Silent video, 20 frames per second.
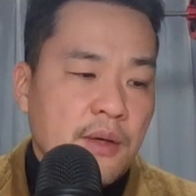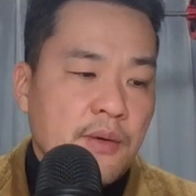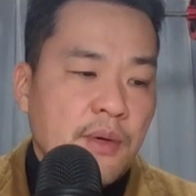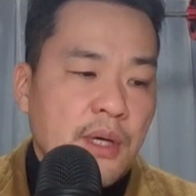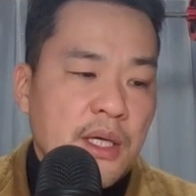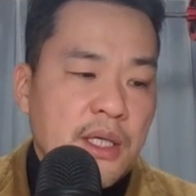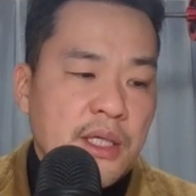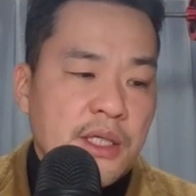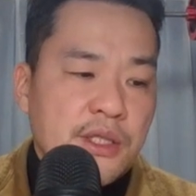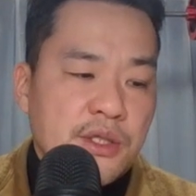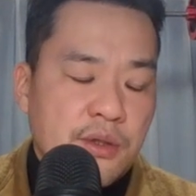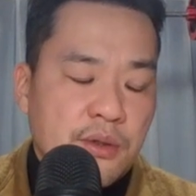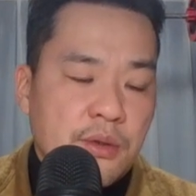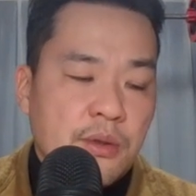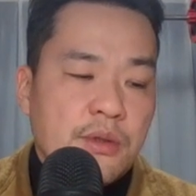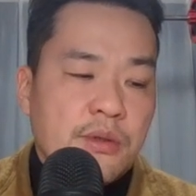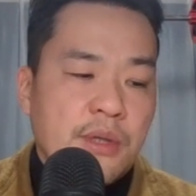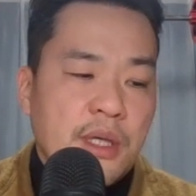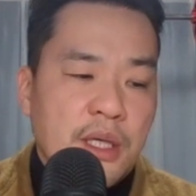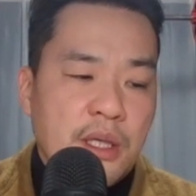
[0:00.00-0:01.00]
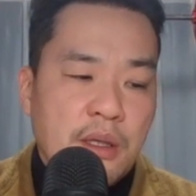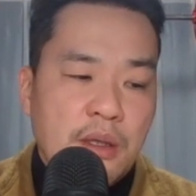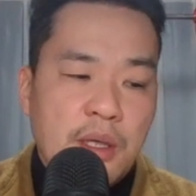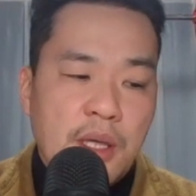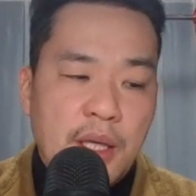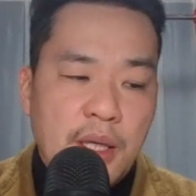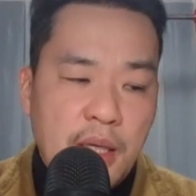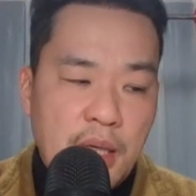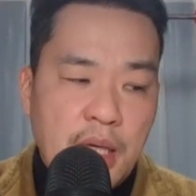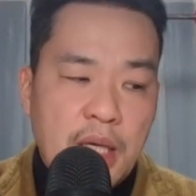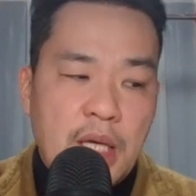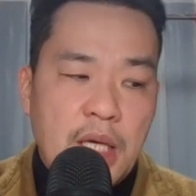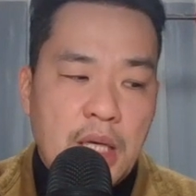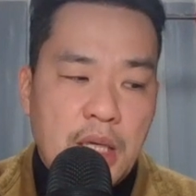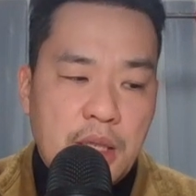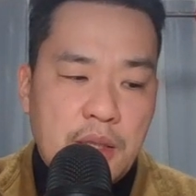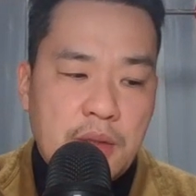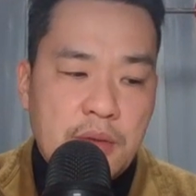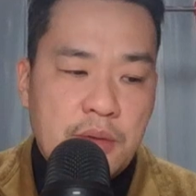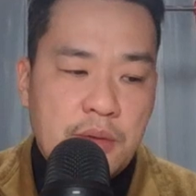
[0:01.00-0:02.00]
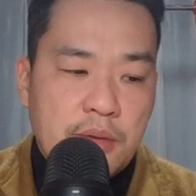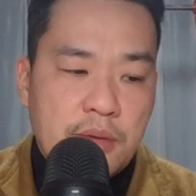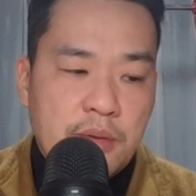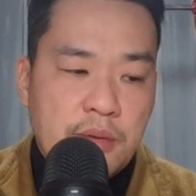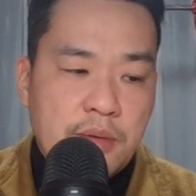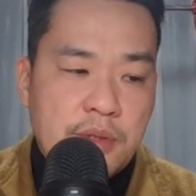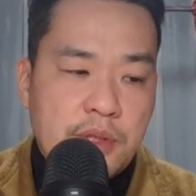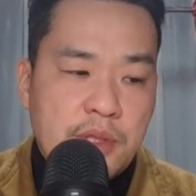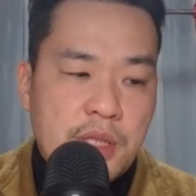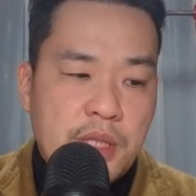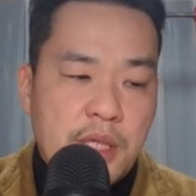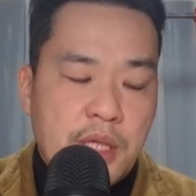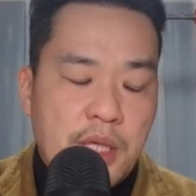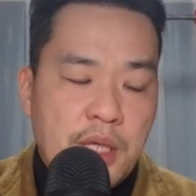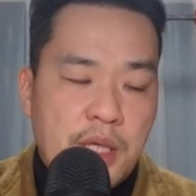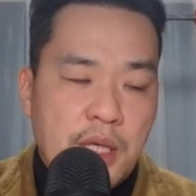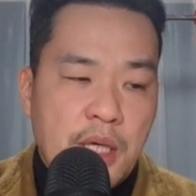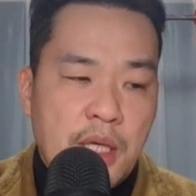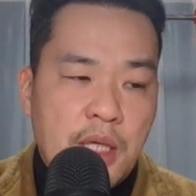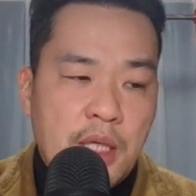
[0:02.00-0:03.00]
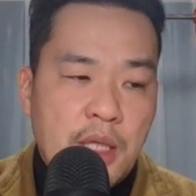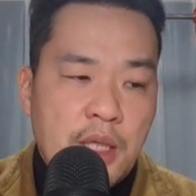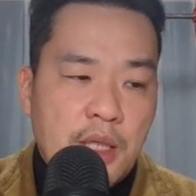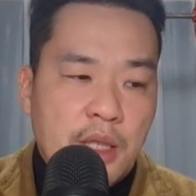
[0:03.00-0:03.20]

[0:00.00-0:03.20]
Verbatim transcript: 5割以上、6割ぐらいが、えっと、同性愛が